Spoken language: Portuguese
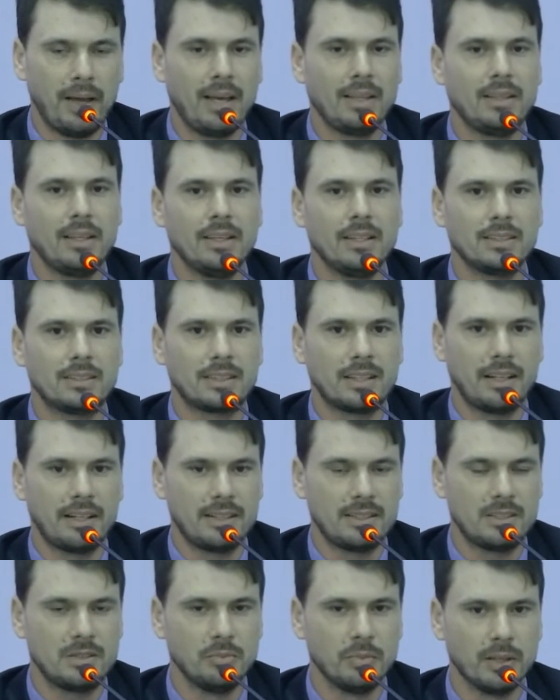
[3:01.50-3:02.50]
pedem
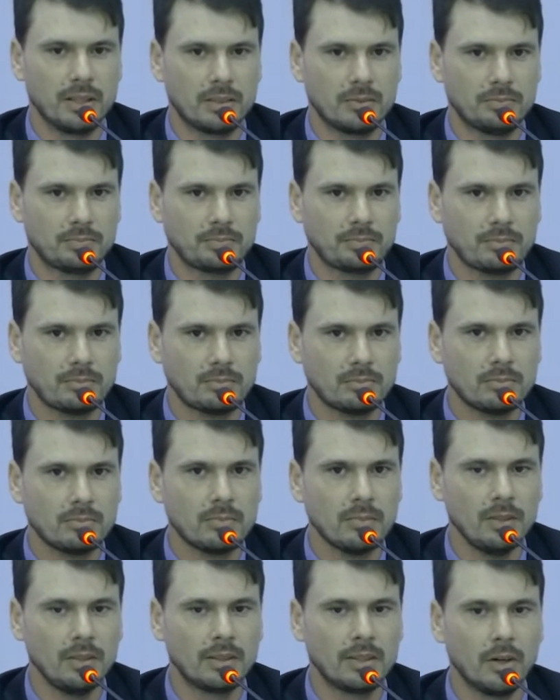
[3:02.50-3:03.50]
esclarecimento.
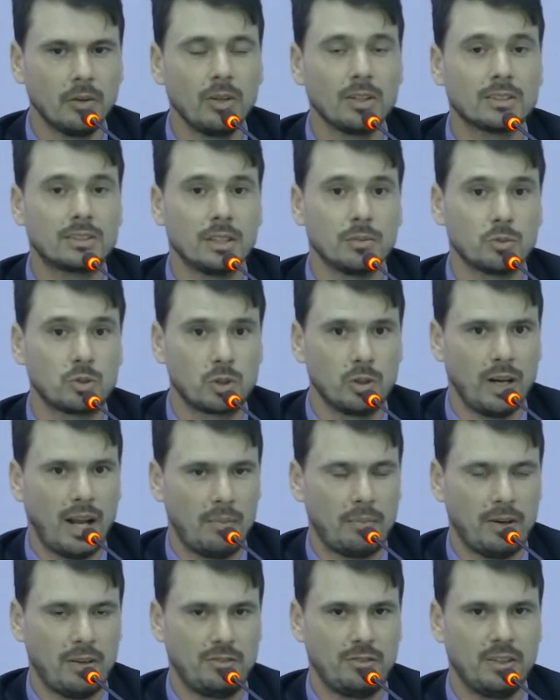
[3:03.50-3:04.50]
Então nós temos que
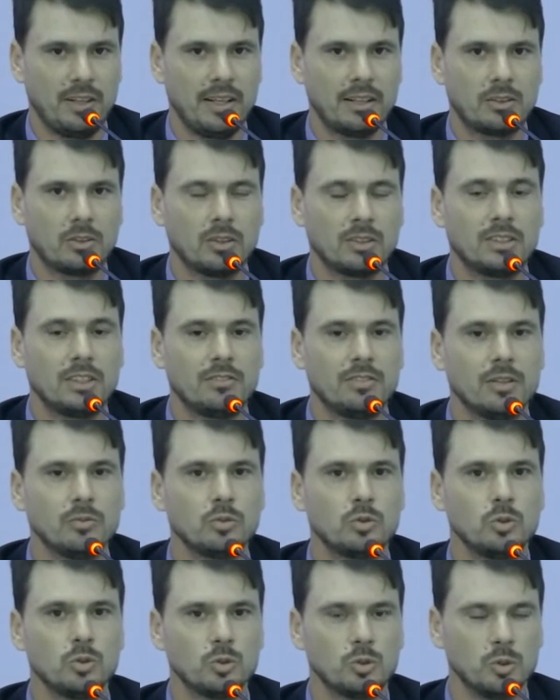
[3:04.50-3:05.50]
olhar para frente, nós
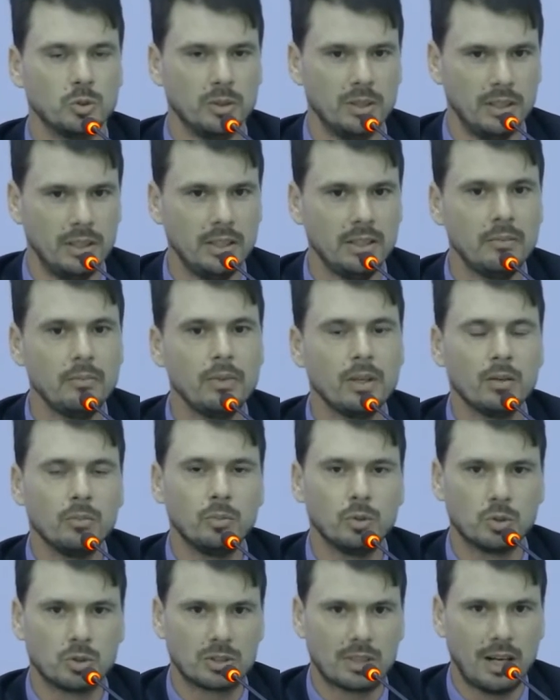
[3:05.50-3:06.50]
devemos nos unir,
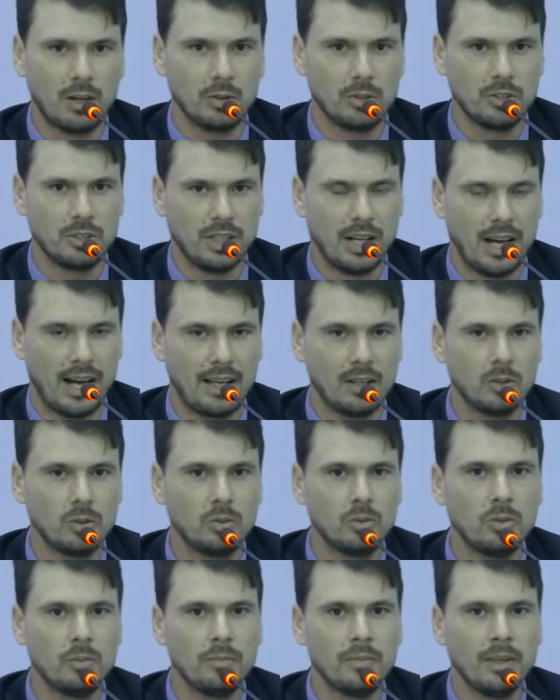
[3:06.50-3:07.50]
buscar o
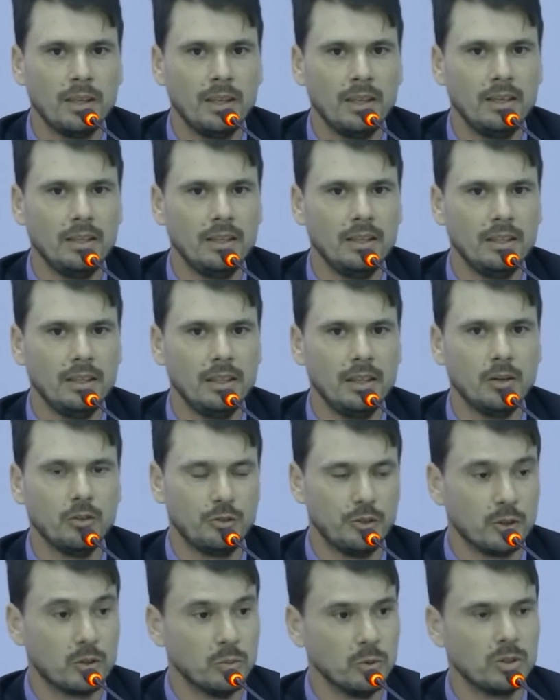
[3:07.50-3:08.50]
diálogo, e eu
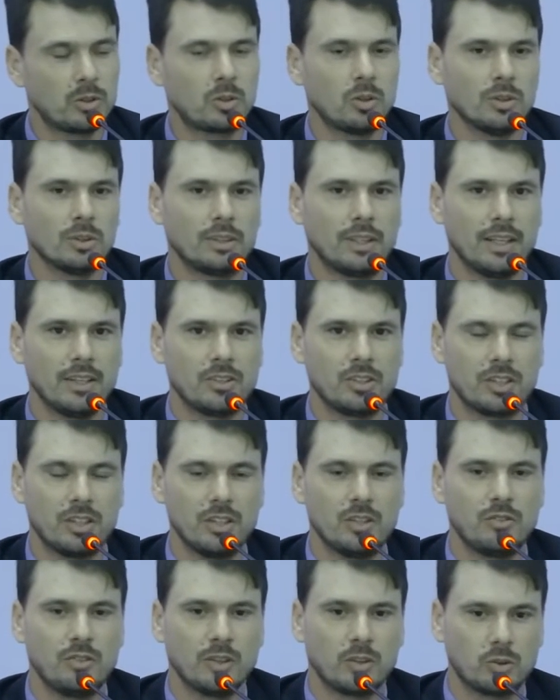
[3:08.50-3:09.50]
fico muito contente
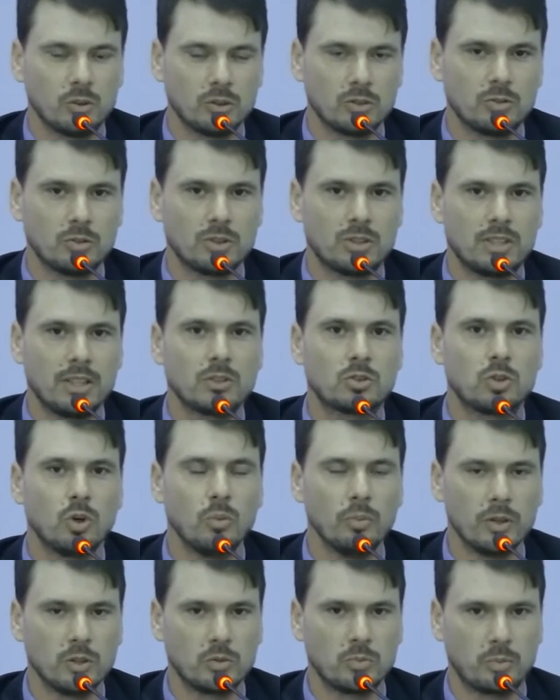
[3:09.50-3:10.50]
aqui de ver todos vocês
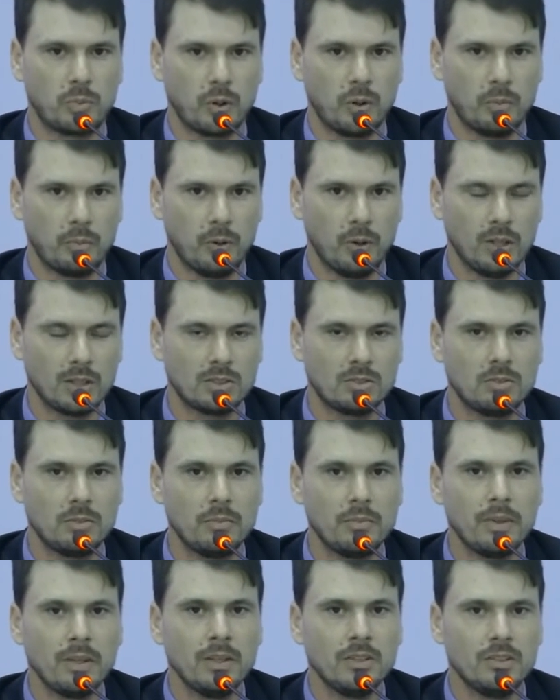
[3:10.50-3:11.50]
com o mesmo propósito,
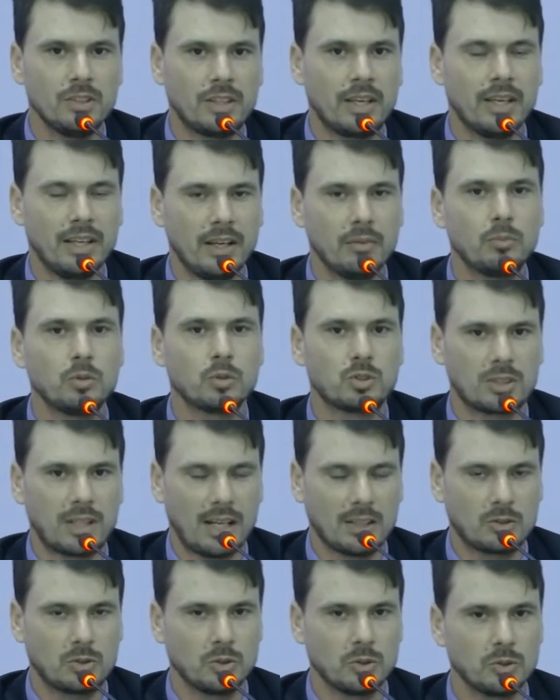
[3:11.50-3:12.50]
de querer
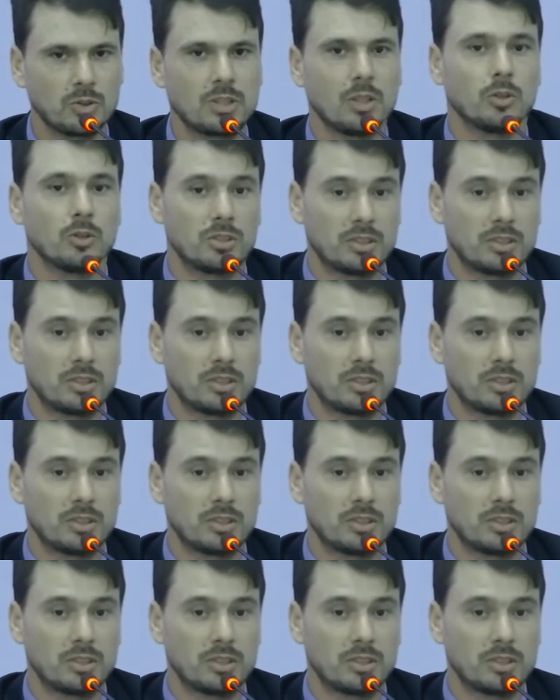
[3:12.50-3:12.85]
buscar a solução.